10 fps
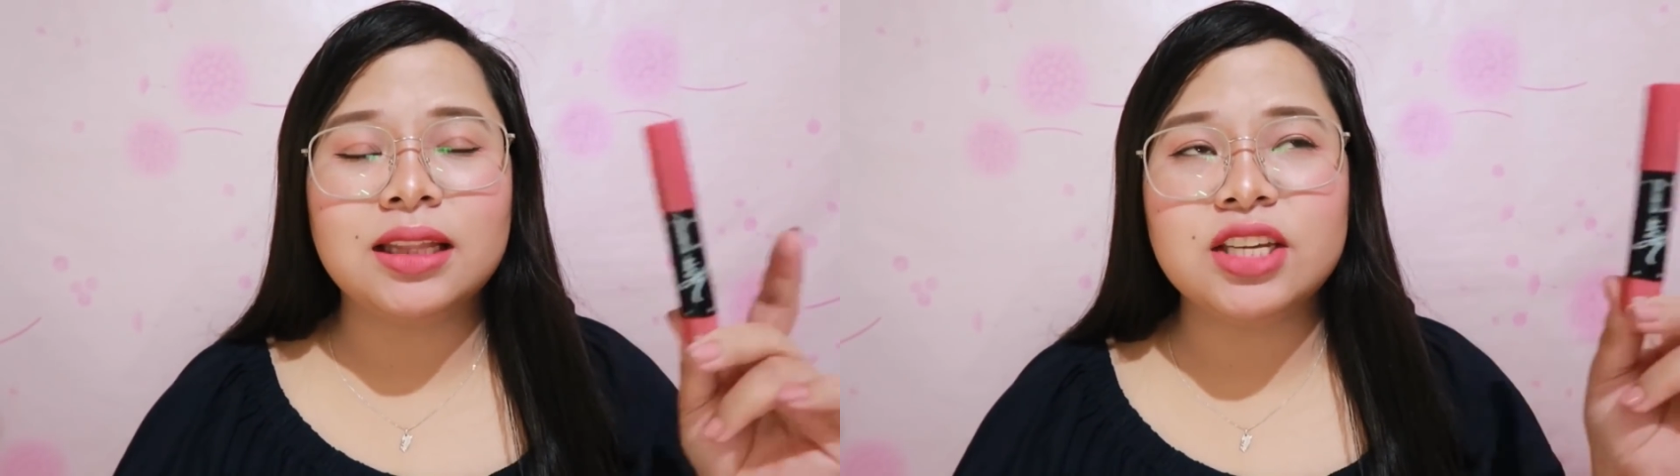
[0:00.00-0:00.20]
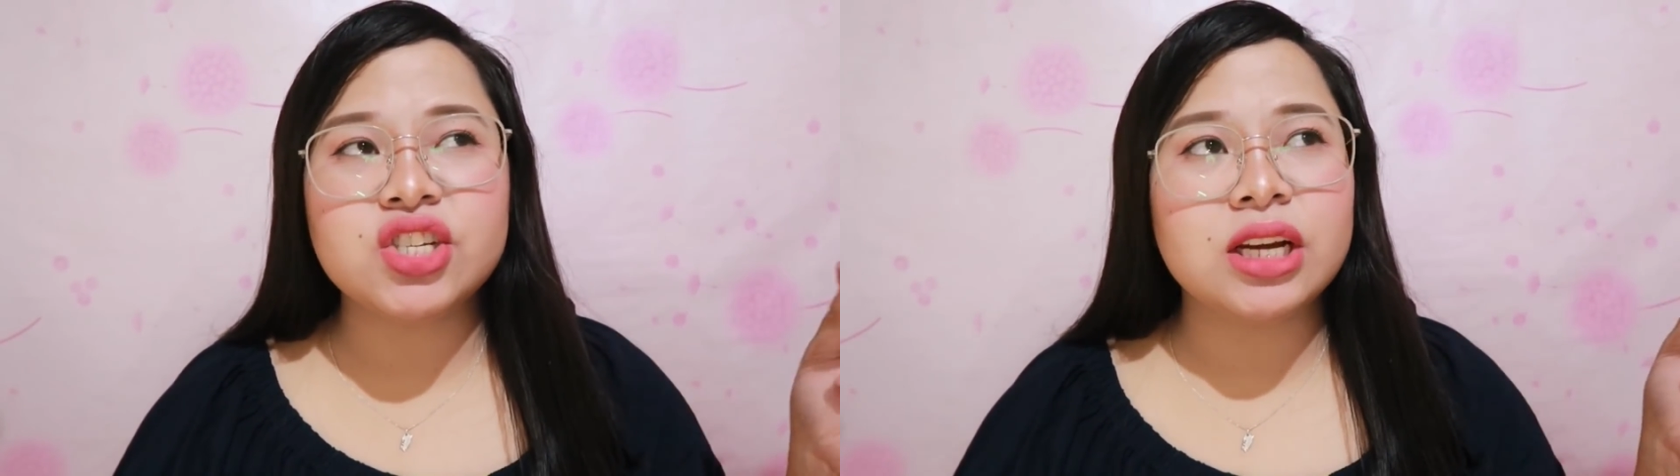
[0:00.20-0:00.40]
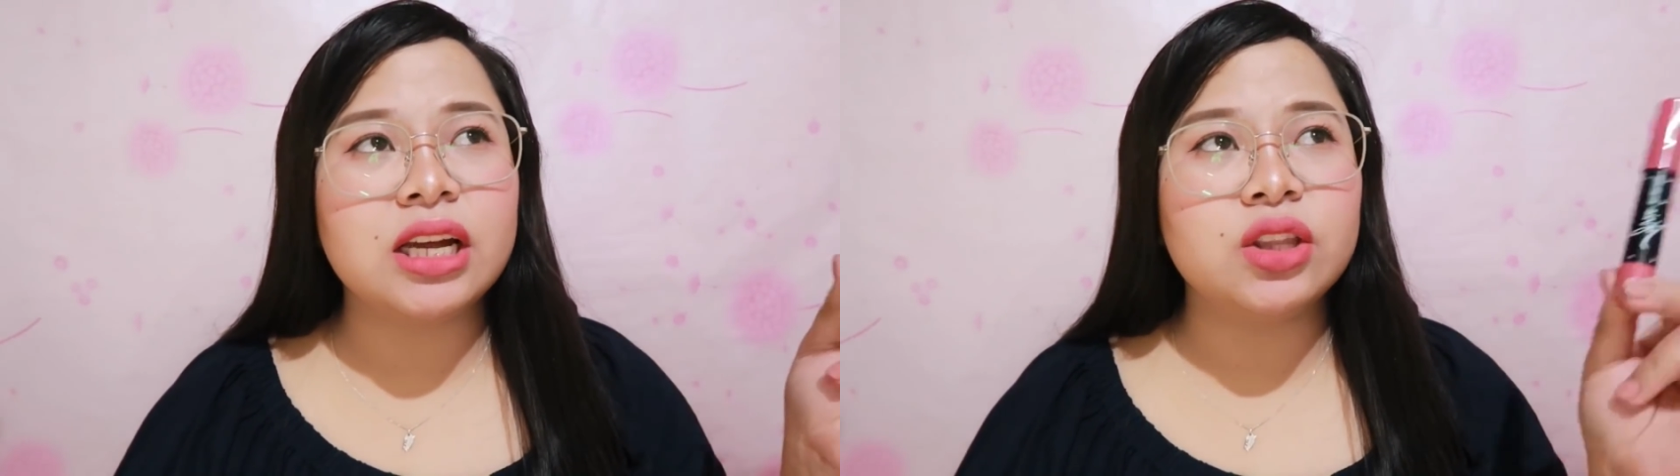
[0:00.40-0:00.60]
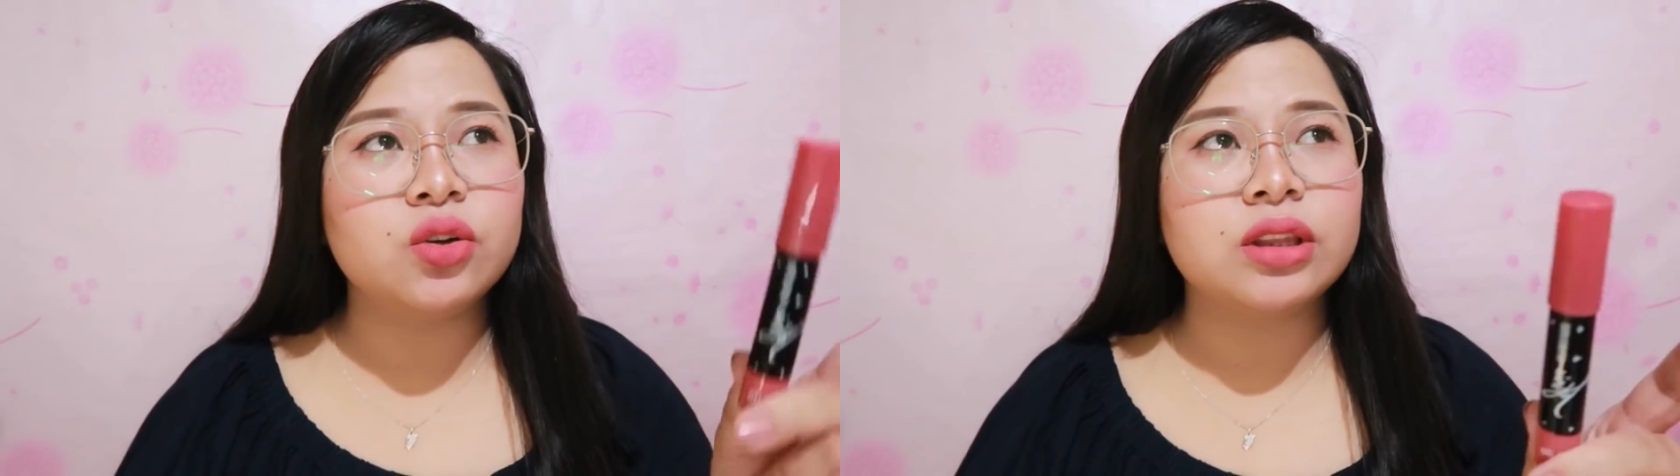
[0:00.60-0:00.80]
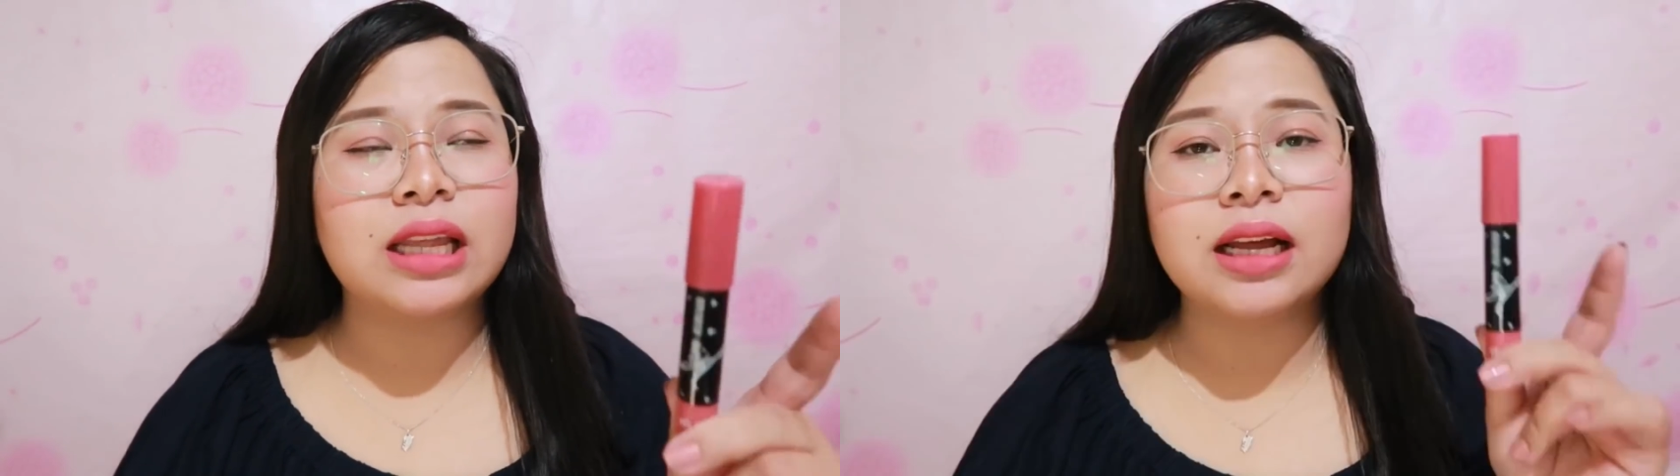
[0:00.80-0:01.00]
Hindi siya
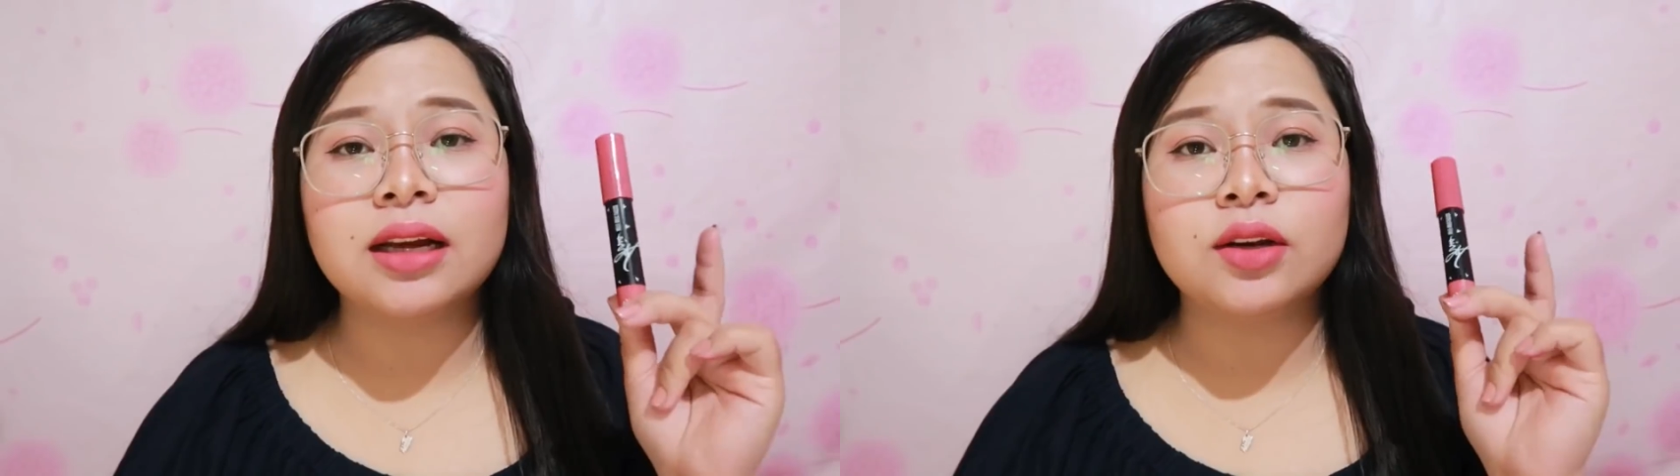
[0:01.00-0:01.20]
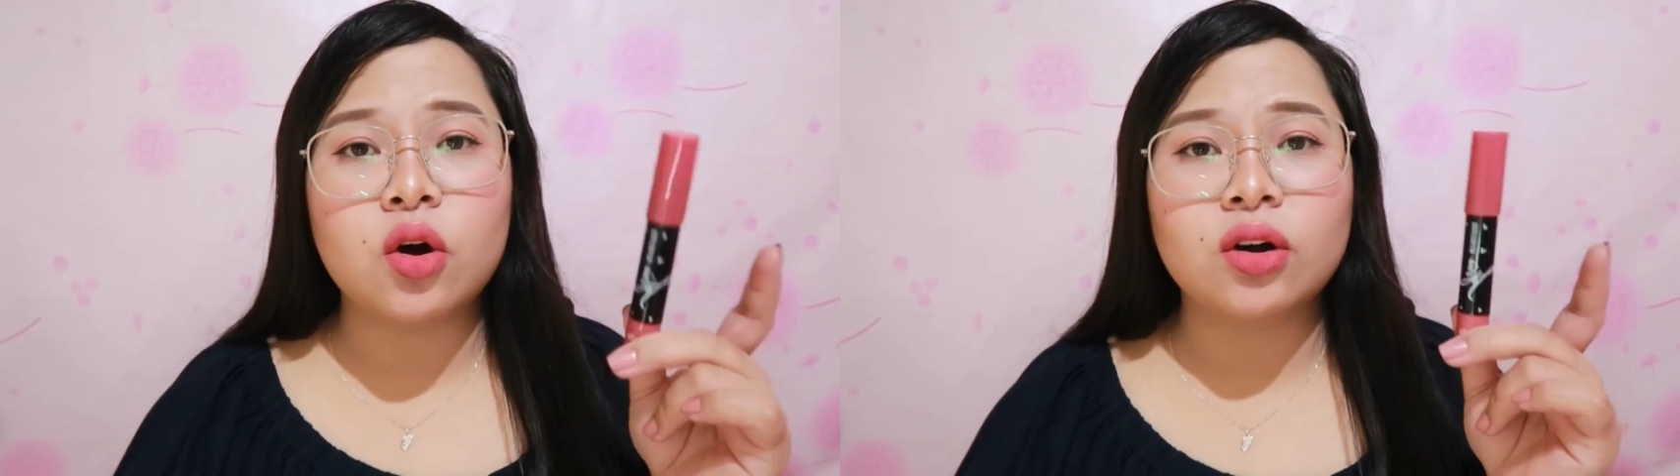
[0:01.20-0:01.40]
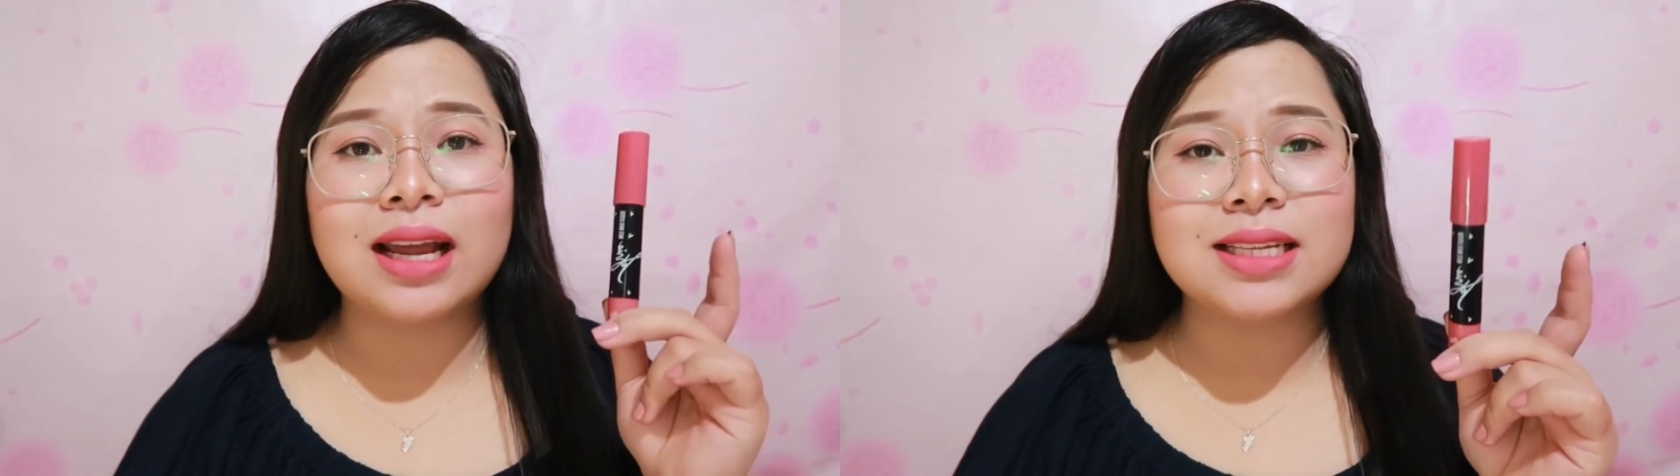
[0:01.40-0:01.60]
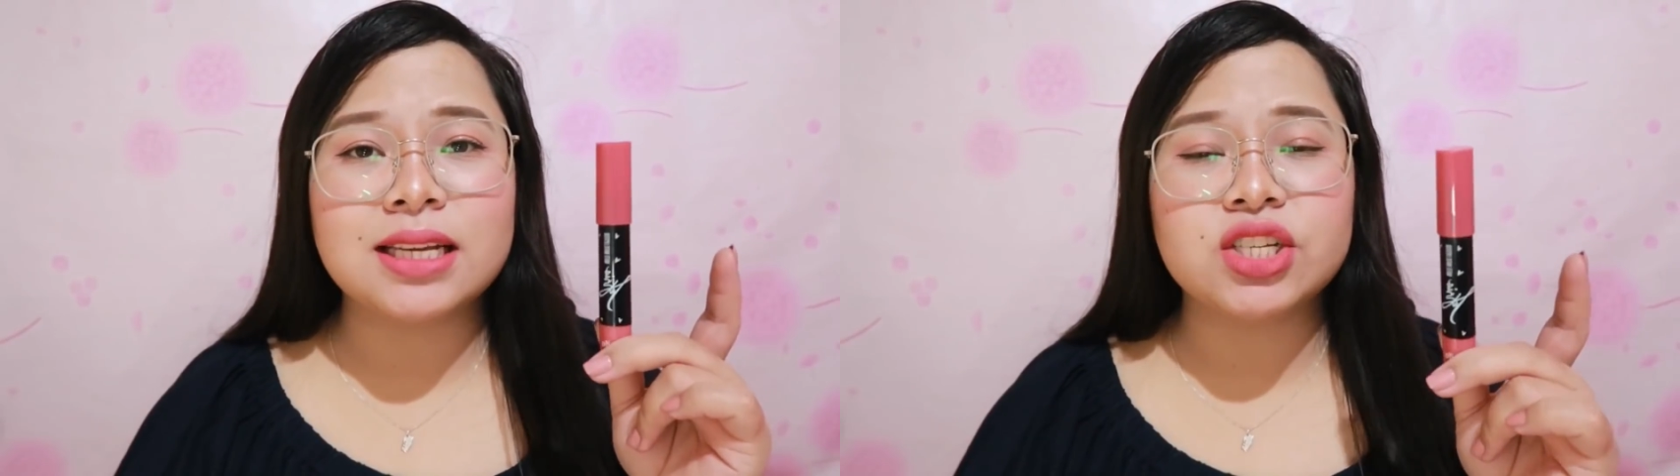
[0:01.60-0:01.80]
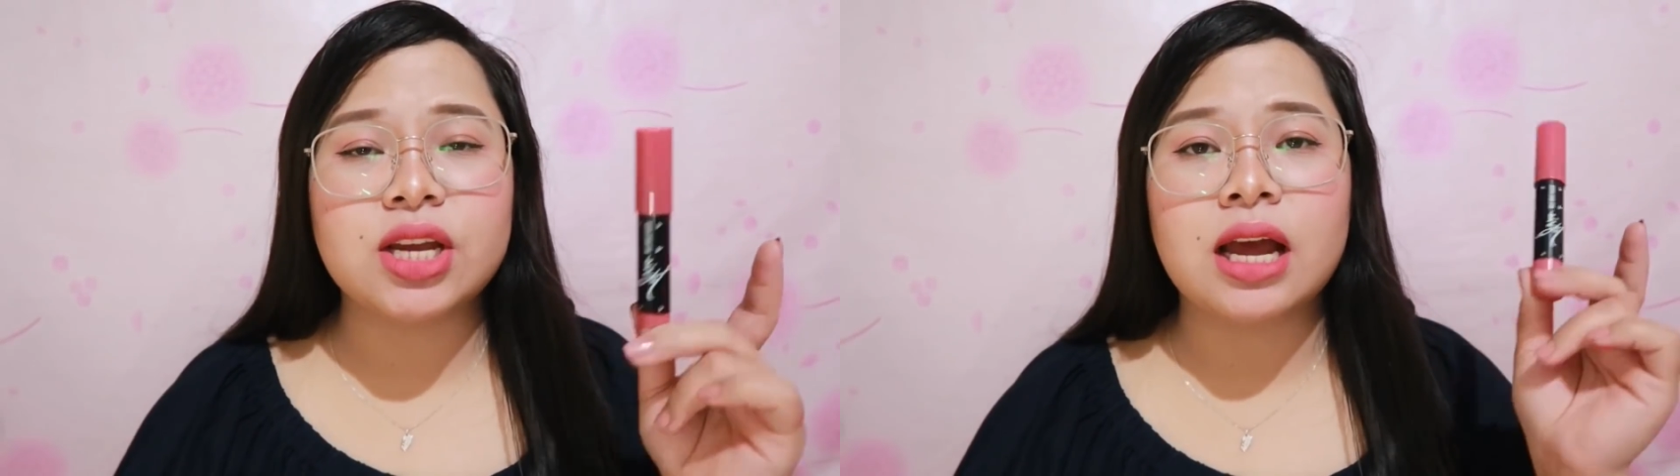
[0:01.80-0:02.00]
ganun. Talagang
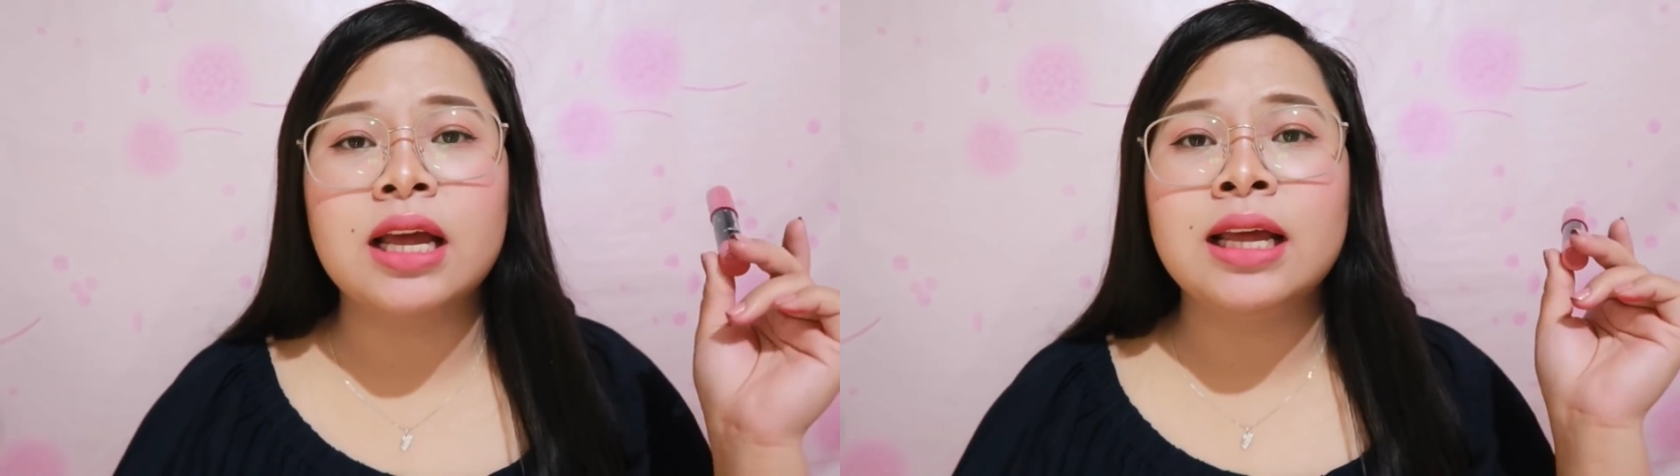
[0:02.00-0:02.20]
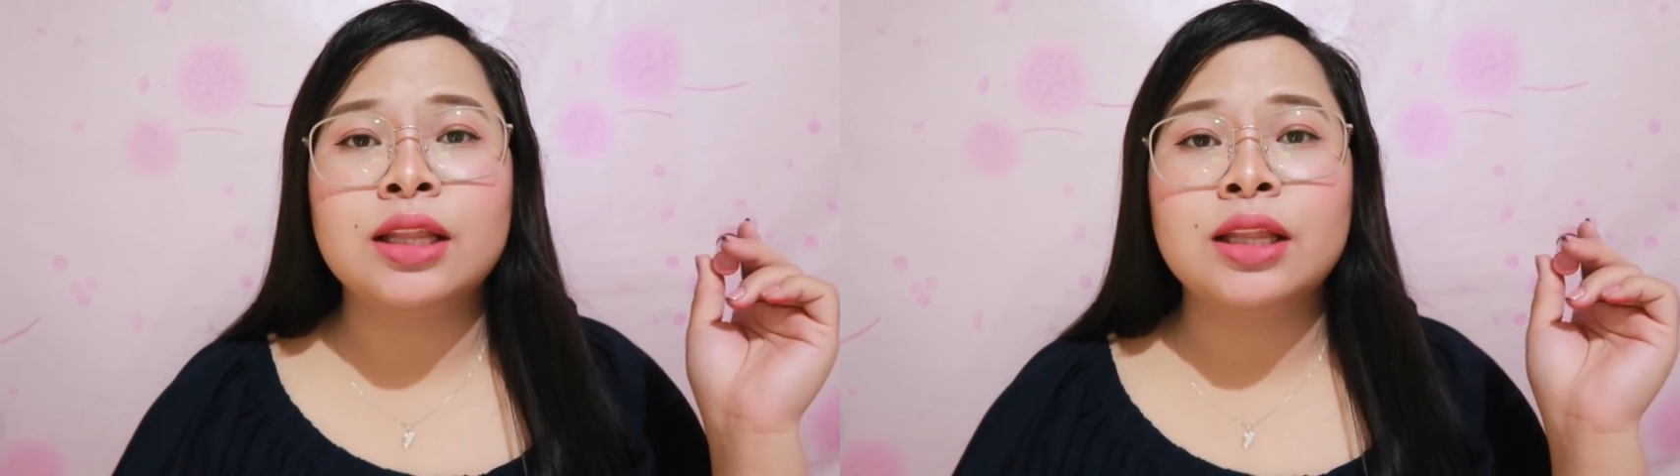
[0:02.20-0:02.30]
long-lasting siya.